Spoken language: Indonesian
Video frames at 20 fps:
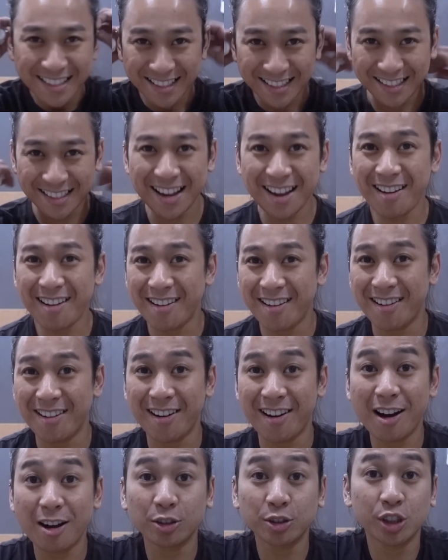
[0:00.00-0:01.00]
So,
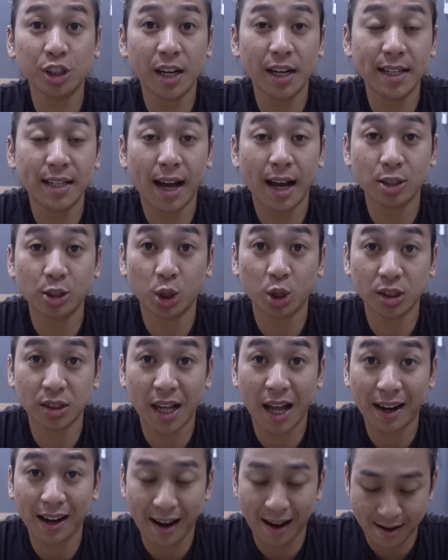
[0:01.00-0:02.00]
aku sudah di kasur
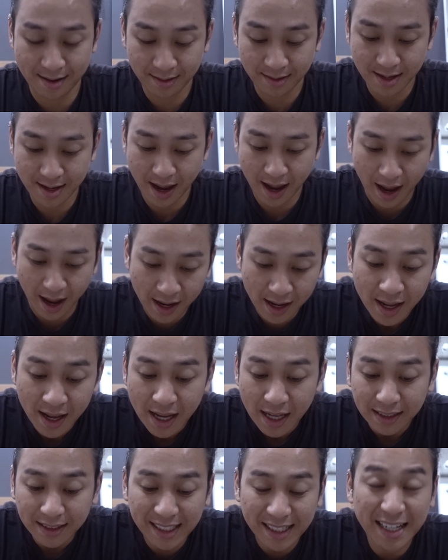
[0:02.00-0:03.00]
sekarang ya.
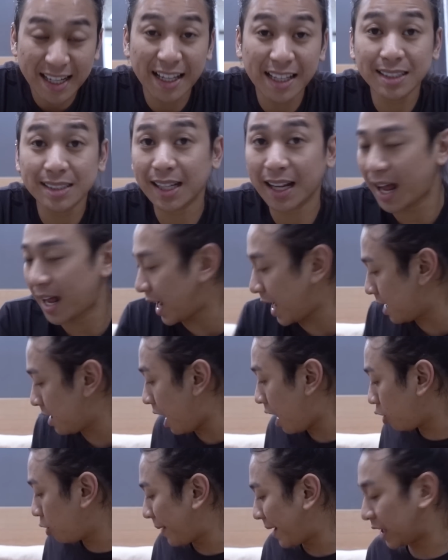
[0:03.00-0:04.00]
Jadi sekarang
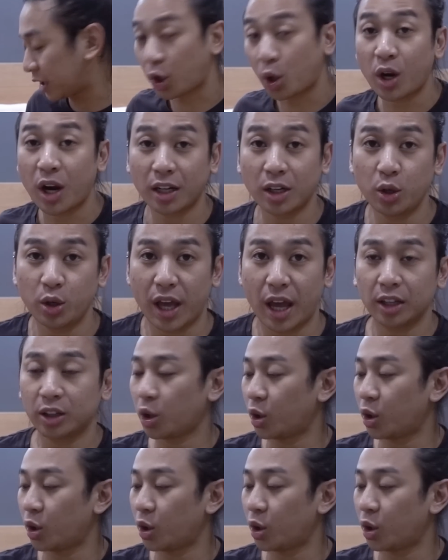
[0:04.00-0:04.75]
aku pakai toner dulu ya.